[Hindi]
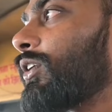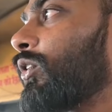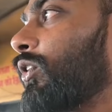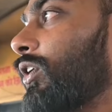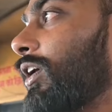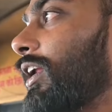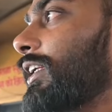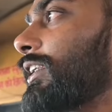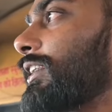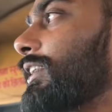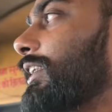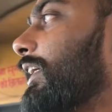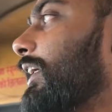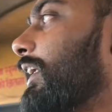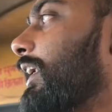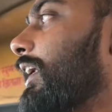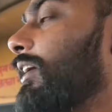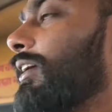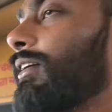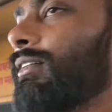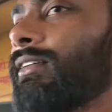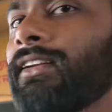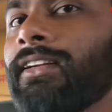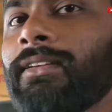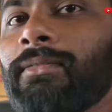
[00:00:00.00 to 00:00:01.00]
रोड अच्छी है ना
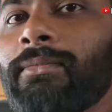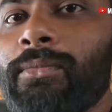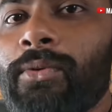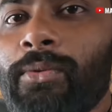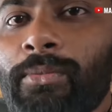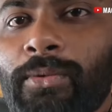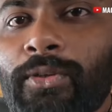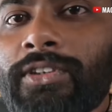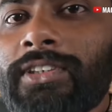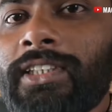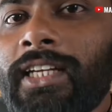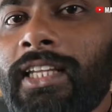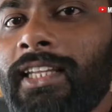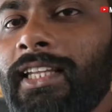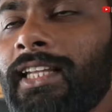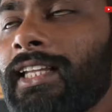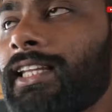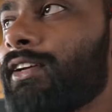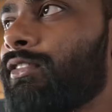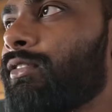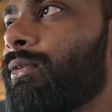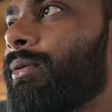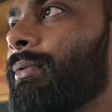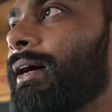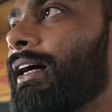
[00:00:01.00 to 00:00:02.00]
मोमोज गंदे
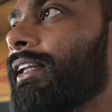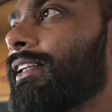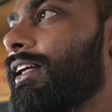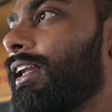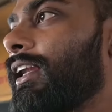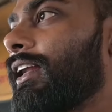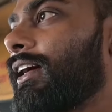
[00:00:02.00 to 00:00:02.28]
थे वो बात